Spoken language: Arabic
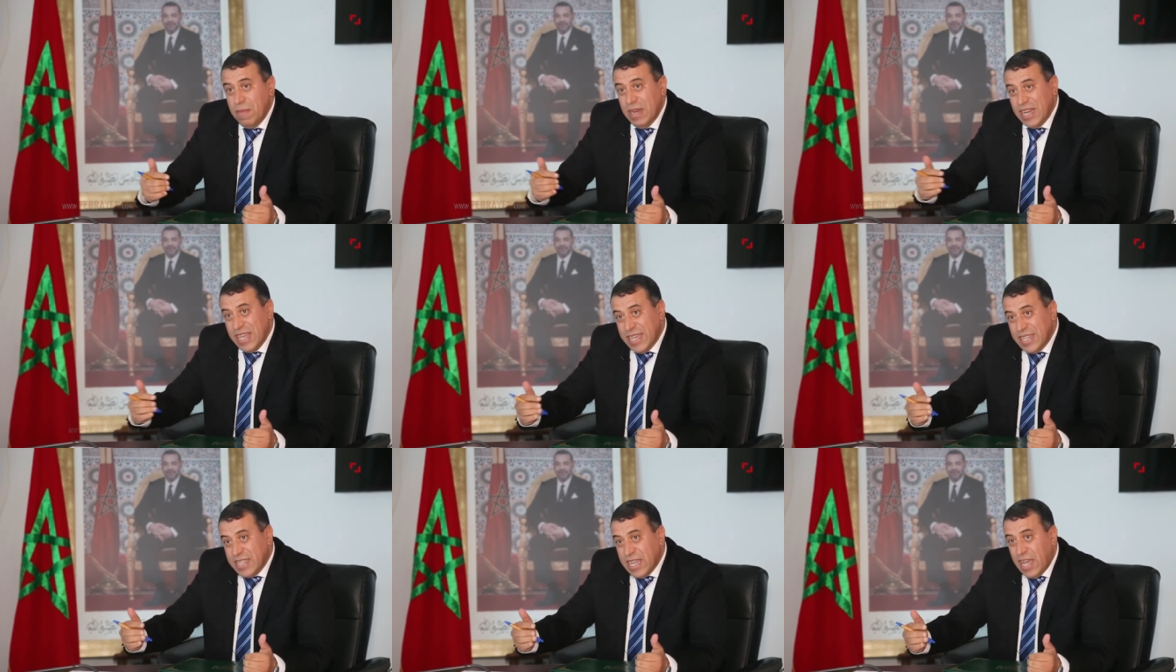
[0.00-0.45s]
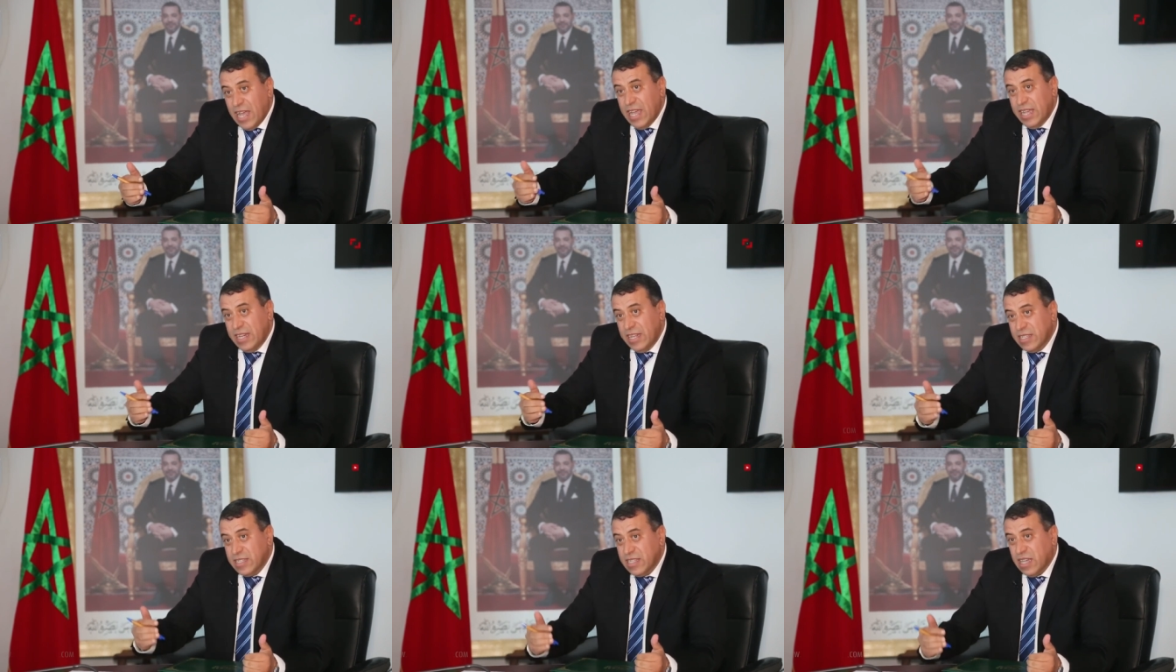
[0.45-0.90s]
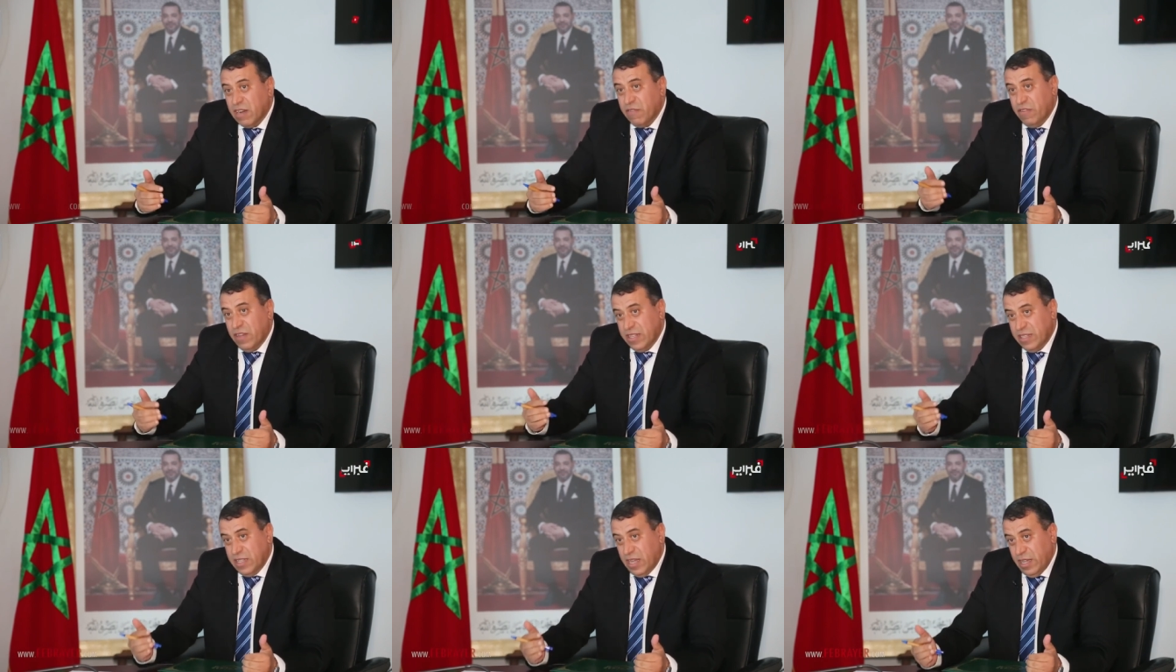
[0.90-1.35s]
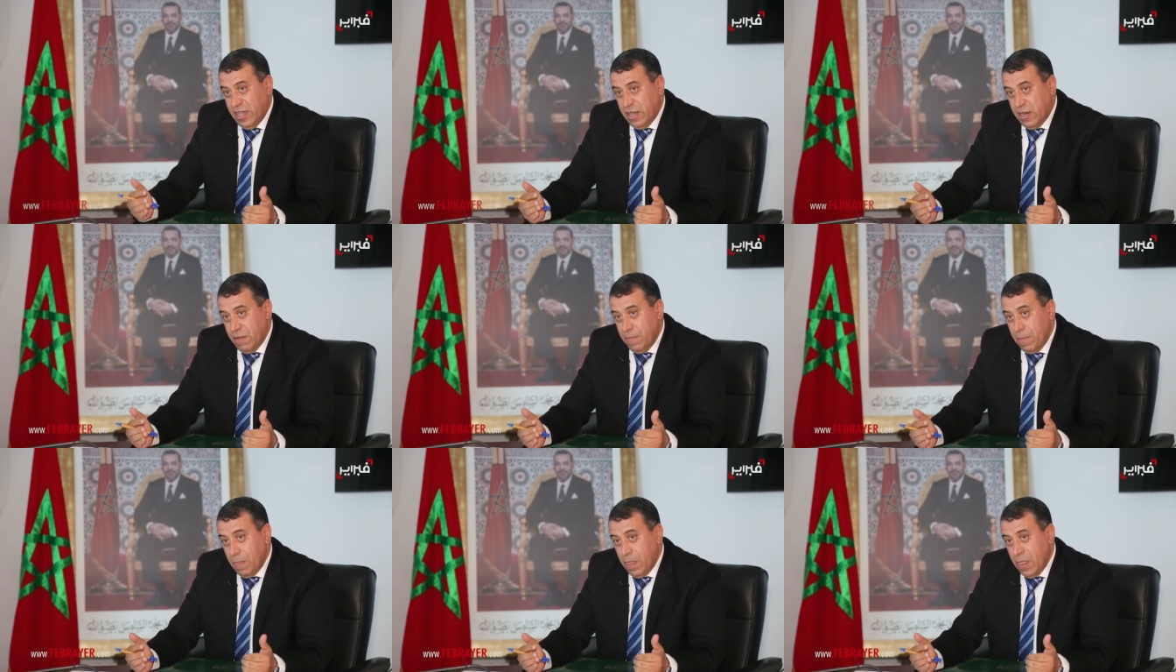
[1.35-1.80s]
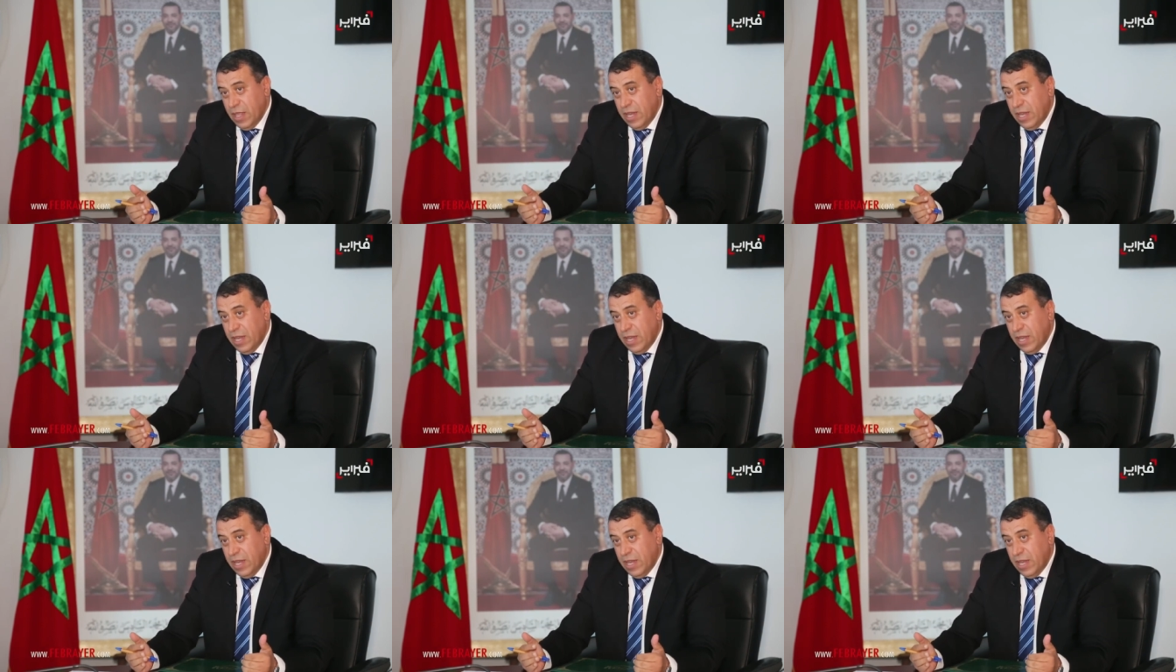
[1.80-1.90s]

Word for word: من القطاعات اللي تعرف هذه الظاهره